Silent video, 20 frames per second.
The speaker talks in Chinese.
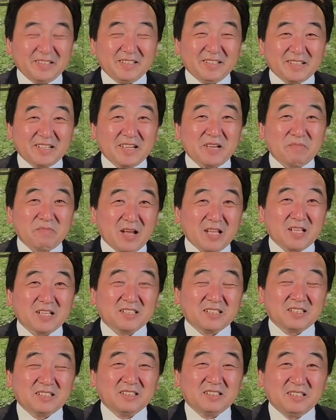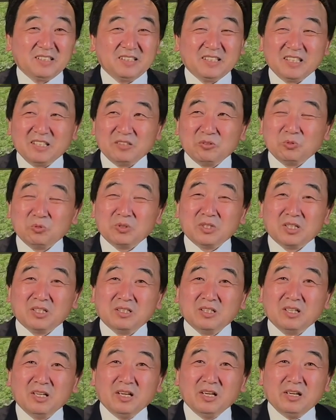你可以把它解读
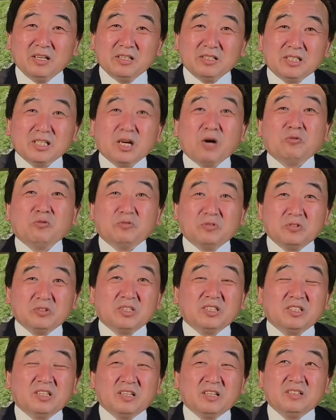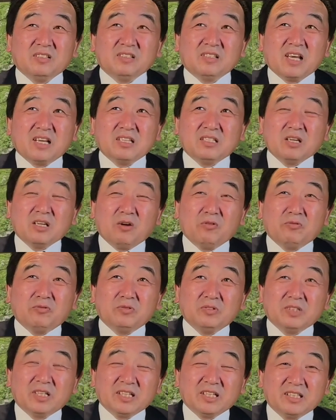成教父似的。在教
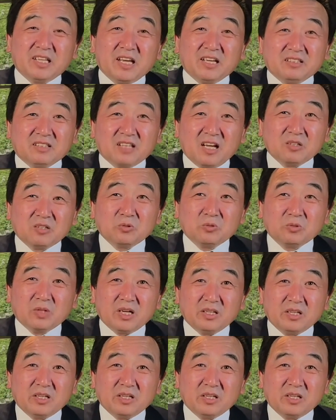父这个电影当中呢，